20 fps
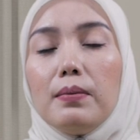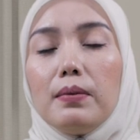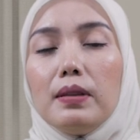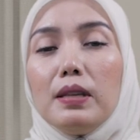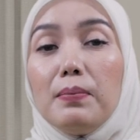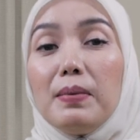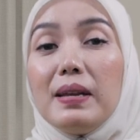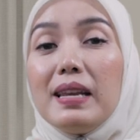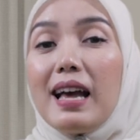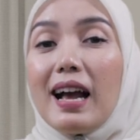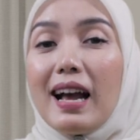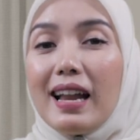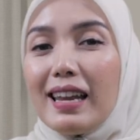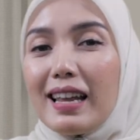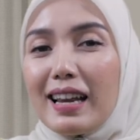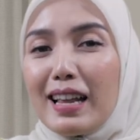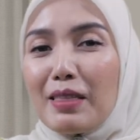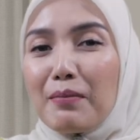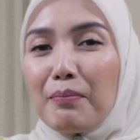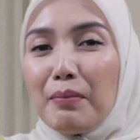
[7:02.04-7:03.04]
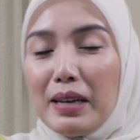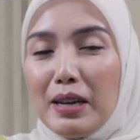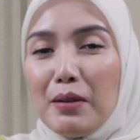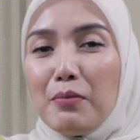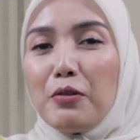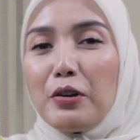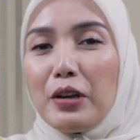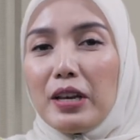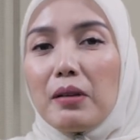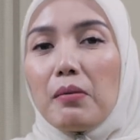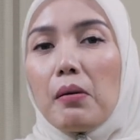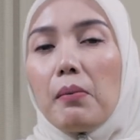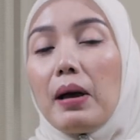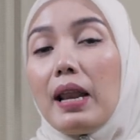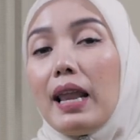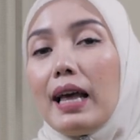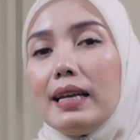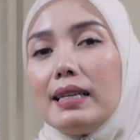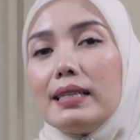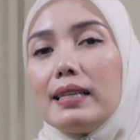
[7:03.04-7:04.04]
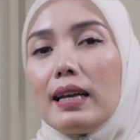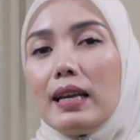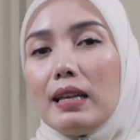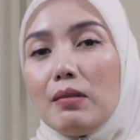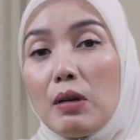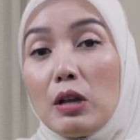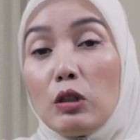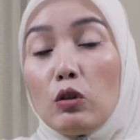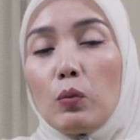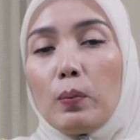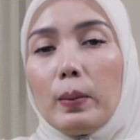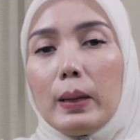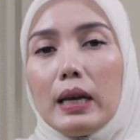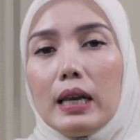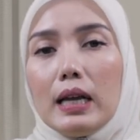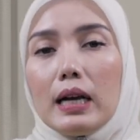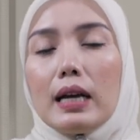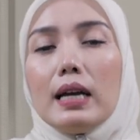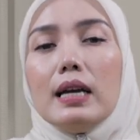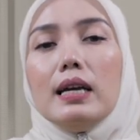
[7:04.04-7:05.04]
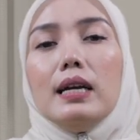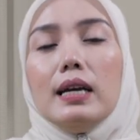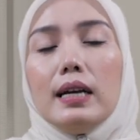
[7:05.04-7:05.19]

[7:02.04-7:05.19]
dipindahkan dari temannya mungkin yang memang lagi sakit batuk pilek.